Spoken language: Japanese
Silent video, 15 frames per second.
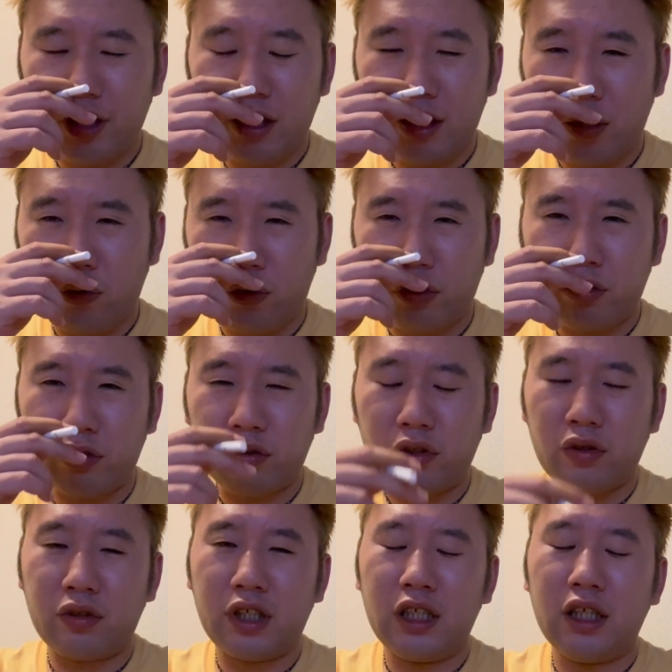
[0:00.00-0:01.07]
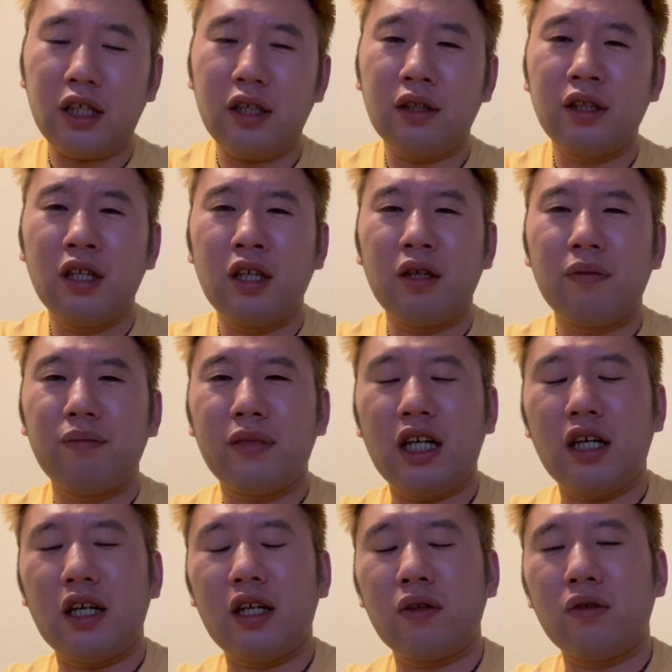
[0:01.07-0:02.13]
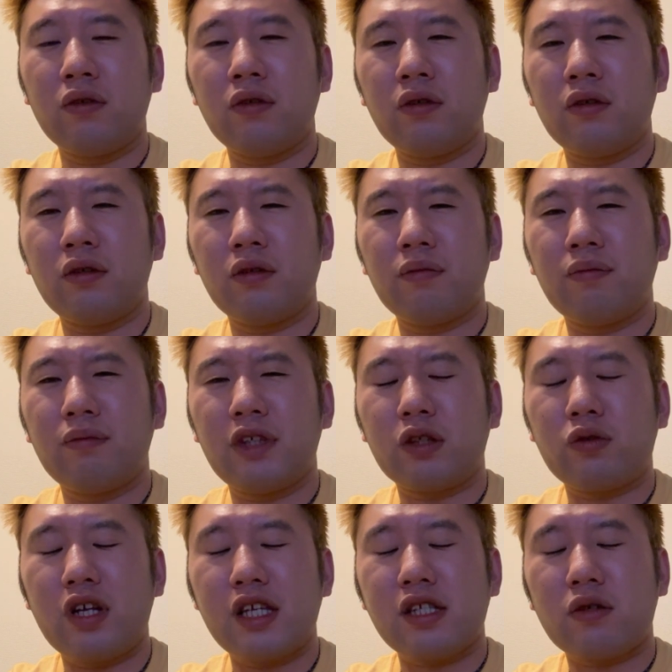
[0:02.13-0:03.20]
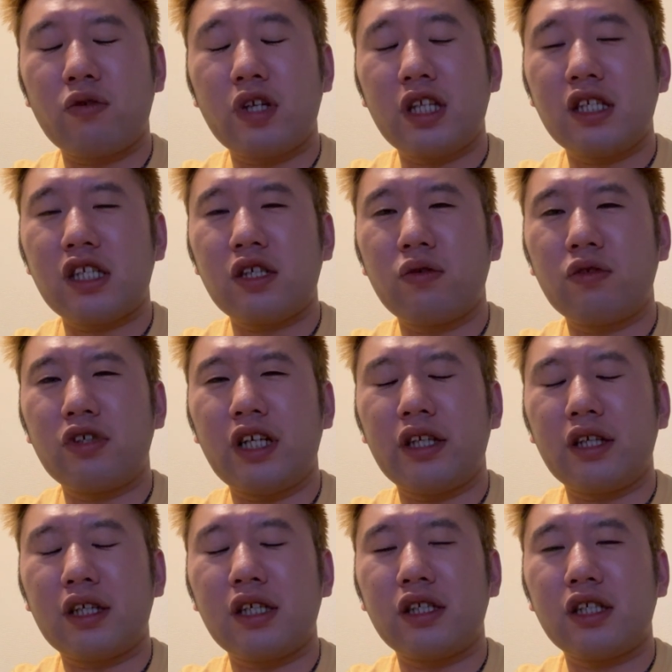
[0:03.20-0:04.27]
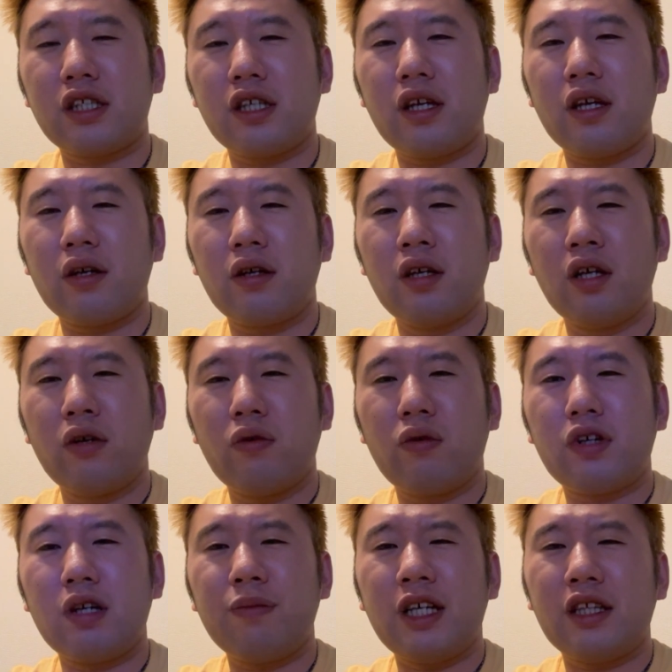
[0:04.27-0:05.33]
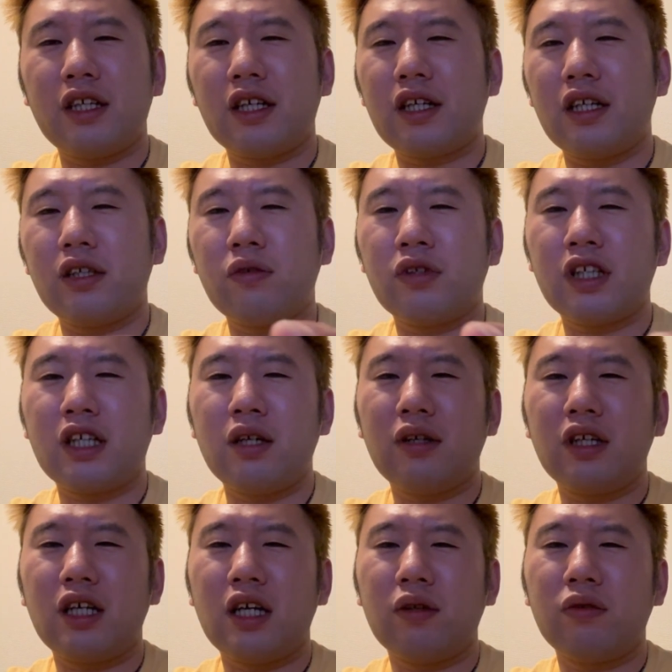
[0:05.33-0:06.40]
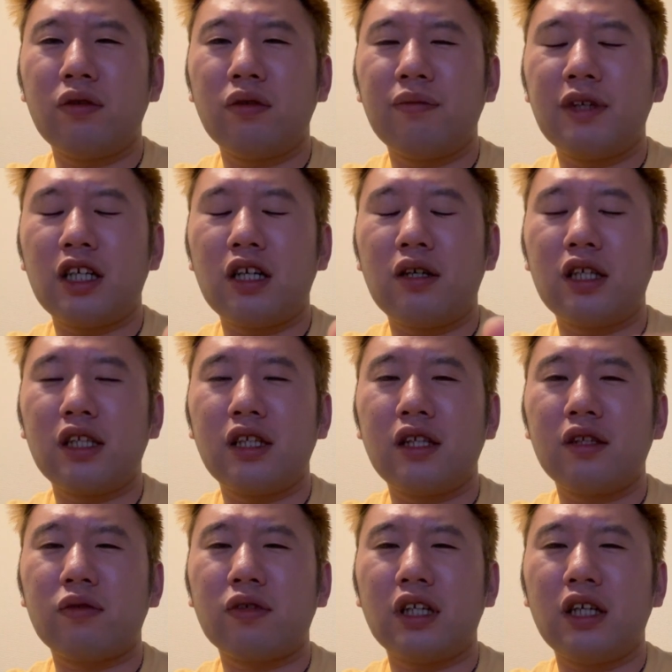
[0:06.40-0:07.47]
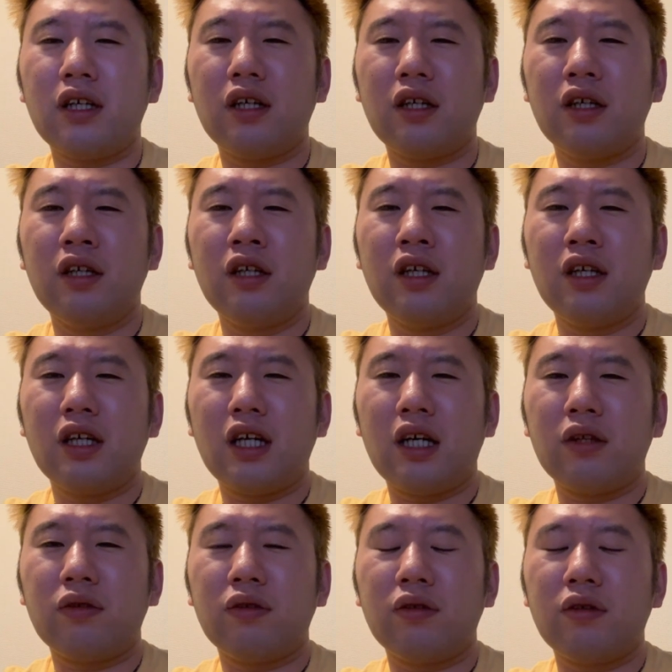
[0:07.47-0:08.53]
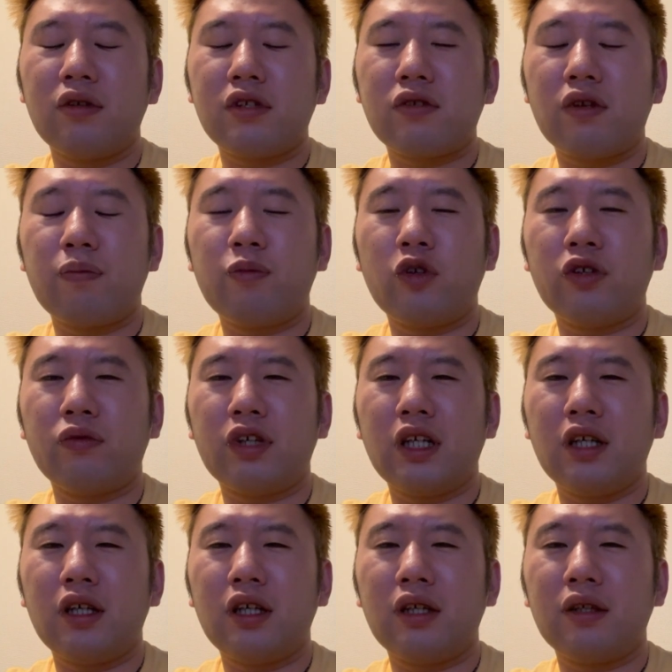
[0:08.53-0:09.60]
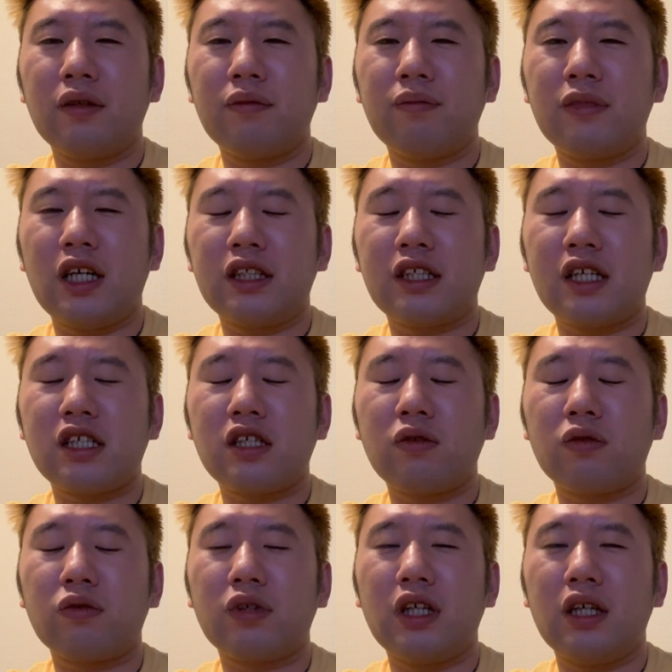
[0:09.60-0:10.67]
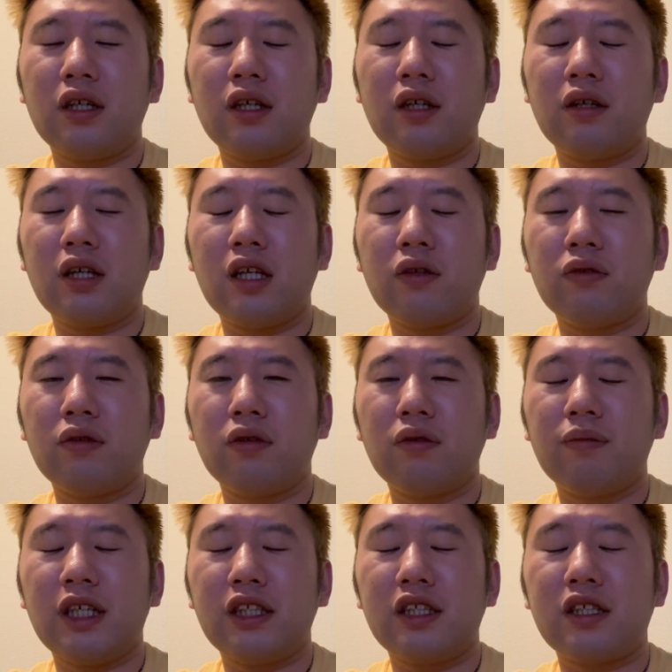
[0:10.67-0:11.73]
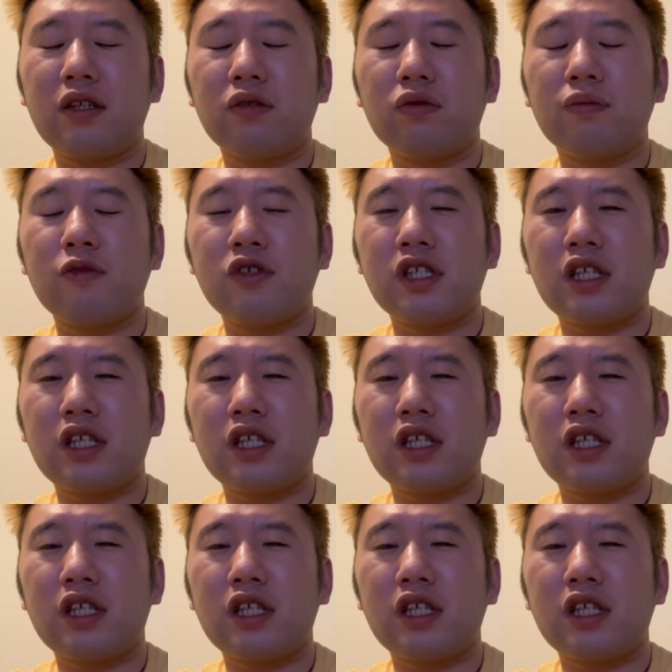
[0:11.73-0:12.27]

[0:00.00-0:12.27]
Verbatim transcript: デフォルトというか、まあ、あの、まあ、とりあえずこれにしようぐらいな感じで、他まあなんかいろんなかあの、まあ、変わり種とか、あの、それっぽいのが、まあ、新しいのとか、あの、まあ、出てると思うんです